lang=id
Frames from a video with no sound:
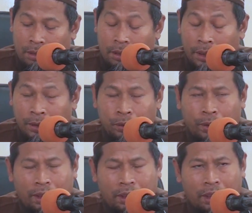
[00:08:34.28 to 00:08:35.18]
dan
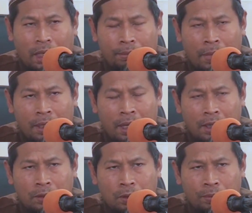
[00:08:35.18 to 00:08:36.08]
juga tidak
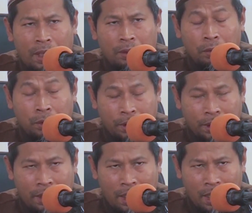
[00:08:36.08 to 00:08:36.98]
mengganggu
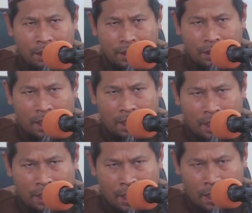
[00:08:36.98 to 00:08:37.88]
manusia di
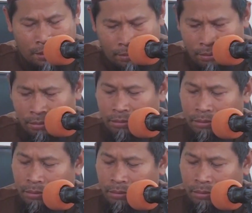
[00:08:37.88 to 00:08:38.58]
jalanan